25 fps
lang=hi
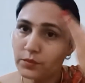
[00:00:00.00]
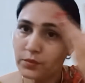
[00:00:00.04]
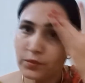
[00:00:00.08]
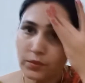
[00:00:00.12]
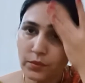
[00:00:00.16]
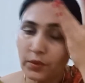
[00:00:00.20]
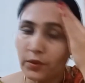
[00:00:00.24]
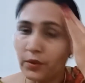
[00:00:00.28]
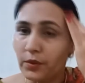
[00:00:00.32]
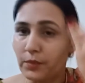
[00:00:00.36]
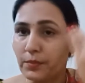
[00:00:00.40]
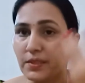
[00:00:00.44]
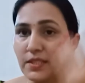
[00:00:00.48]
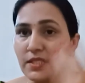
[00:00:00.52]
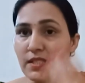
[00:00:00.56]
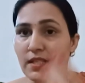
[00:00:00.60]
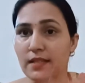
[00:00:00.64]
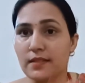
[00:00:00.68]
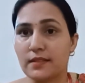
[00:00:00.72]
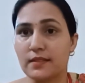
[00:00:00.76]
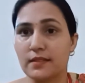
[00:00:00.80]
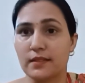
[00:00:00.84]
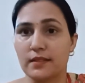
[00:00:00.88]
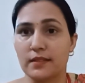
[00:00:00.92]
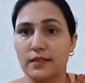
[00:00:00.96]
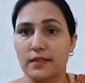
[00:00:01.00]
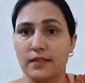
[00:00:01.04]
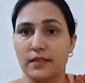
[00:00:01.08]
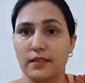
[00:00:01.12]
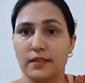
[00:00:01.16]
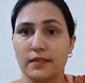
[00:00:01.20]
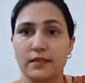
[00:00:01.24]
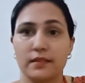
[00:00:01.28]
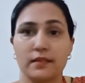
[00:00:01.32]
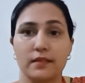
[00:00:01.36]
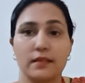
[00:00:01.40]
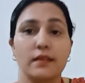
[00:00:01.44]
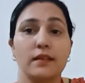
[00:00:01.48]
और मसाज करनी है
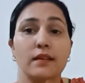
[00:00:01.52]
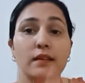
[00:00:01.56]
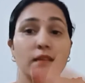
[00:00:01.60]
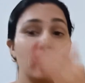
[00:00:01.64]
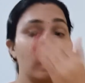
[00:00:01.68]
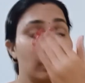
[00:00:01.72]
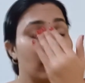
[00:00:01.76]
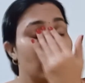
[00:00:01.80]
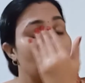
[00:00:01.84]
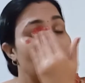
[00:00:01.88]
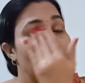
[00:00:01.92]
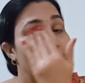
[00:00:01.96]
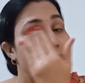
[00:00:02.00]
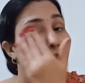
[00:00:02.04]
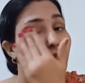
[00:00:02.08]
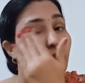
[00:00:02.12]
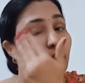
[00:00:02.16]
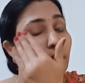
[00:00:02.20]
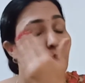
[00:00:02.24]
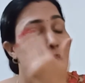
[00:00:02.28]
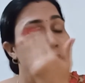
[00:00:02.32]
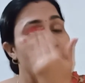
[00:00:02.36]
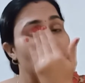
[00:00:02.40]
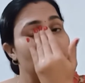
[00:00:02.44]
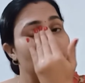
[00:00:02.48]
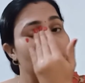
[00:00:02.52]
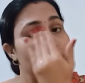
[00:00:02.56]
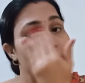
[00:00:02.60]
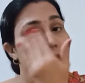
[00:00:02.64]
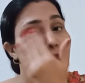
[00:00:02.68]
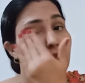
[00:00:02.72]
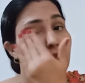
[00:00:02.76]
आँखों पे